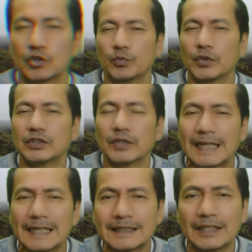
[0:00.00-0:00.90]
supuesto
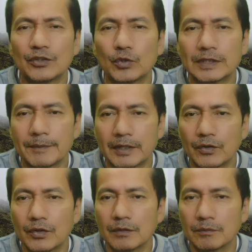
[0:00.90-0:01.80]
que este no es el
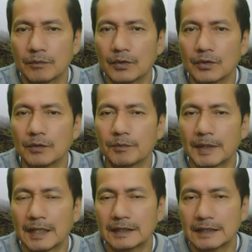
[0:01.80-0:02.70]
mejor modo
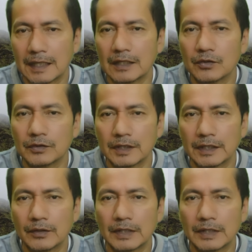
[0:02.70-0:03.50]
para sacar el contenido